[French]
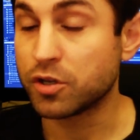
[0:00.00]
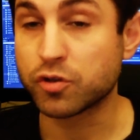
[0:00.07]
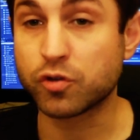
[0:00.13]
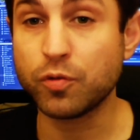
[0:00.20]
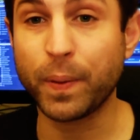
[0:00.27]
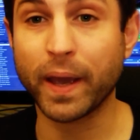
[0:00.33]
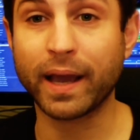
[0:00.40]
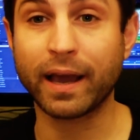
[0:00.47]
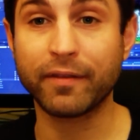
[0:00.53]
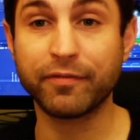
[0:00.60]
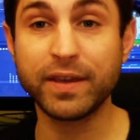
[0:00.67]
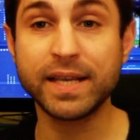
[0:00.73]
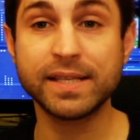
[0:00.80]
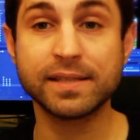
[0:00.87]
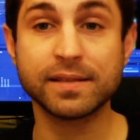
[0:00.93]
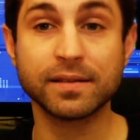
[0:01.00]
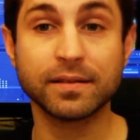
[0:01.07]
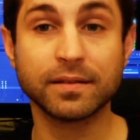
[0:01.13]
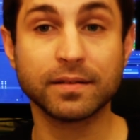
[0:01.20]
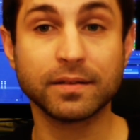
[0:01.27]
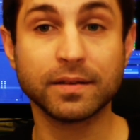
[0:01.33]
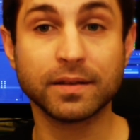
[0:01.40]
Super Graphics,
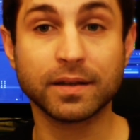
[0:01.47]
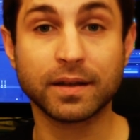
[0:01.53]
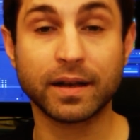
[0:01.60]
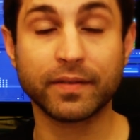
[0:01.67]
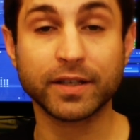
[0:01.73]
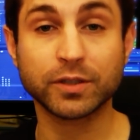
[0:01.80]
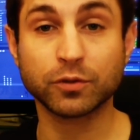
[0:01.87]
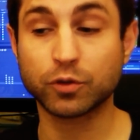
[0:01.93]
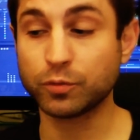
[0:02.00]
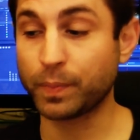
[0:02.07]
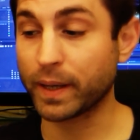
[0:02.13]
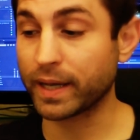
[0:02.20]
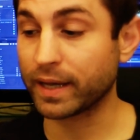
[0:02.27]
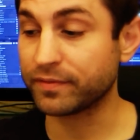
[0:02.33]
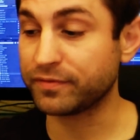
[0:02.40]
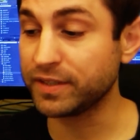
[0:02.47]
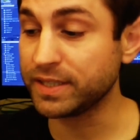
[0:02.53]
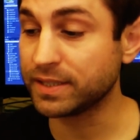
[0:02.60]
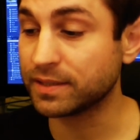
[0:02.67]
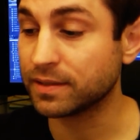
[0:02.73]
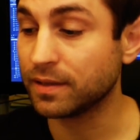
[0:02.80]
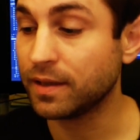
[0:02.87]
la version Super Graphics,